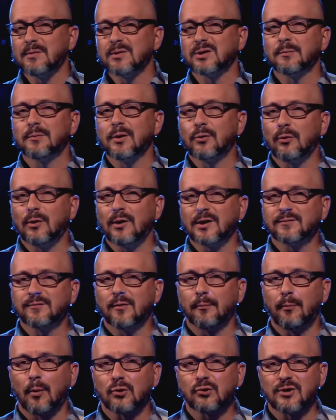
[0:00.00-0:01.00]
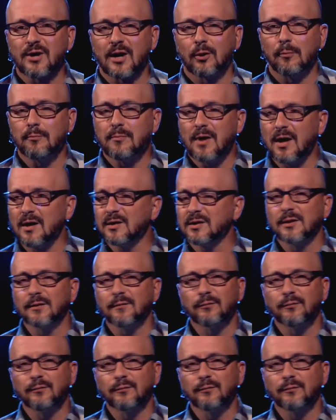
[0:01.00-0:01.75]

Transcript: sobie Królestwo Boże jako miejsce,